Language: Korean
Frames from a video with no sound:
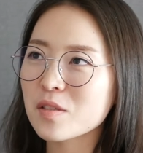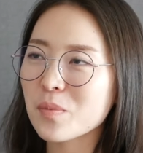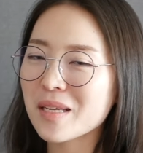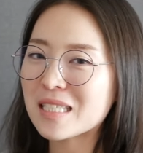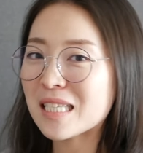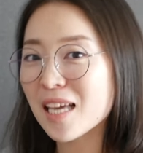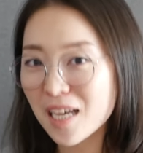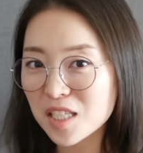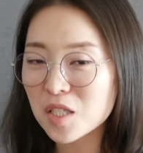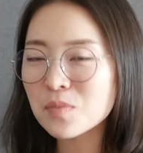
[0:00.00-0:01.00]
정말
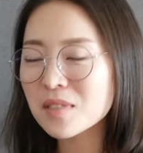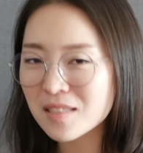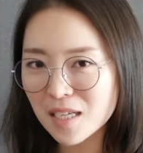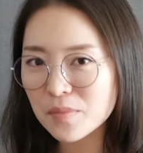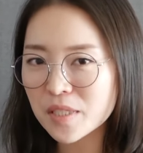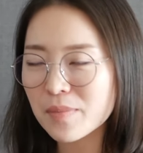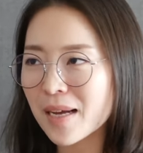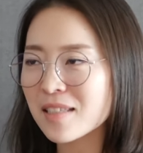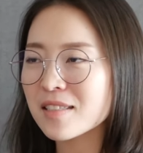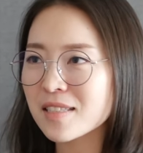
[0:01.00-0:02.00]
이해하기 힘든 사람들이
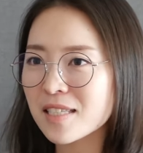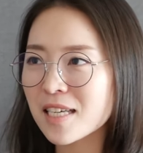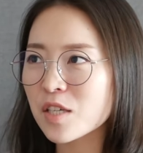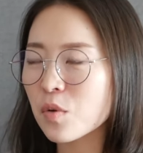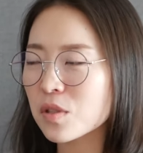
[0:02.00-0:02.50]
많이 있잖아요.